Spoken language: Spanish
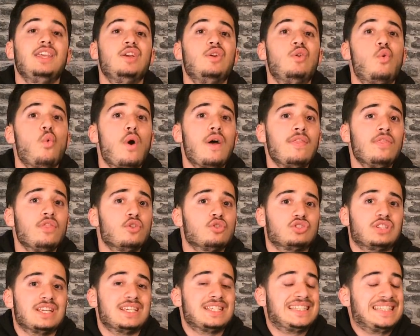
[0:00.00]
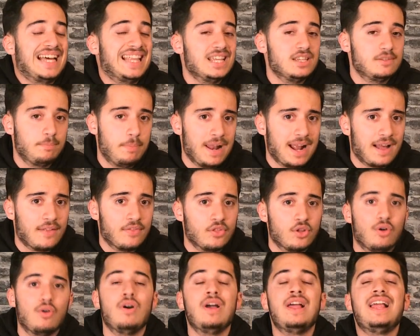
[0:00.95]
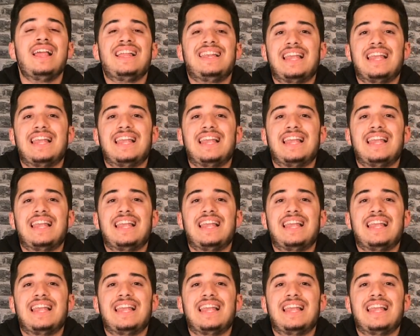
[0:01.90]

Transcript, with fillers: Y cuando se está desplegando,